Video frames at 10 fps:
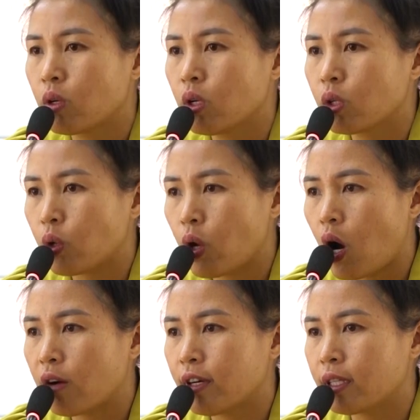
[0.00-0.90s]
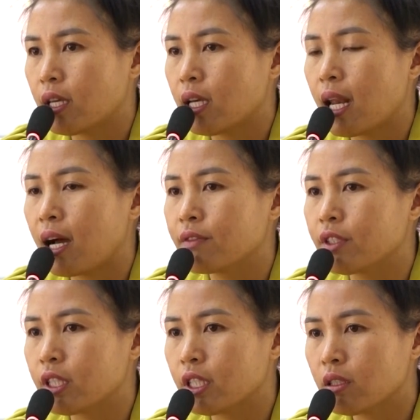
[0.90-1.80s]
phai phan xù cấp mi quyên,
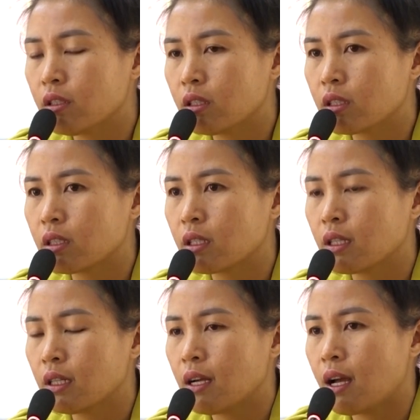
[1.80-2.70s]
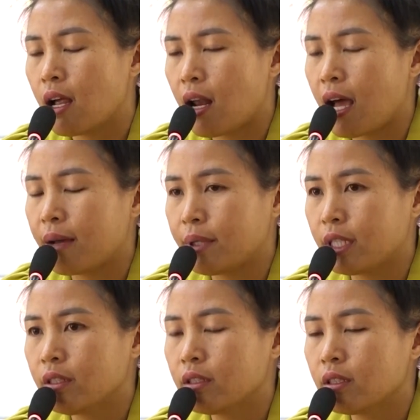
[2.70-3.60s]
làm le, tướm tuổi ó
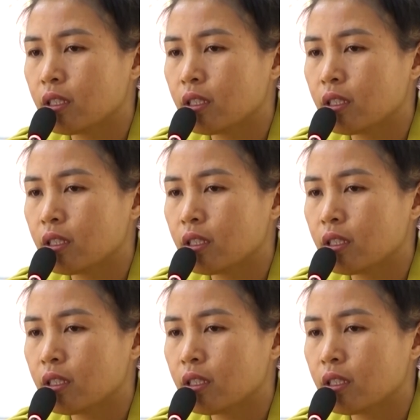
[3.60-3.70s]
khói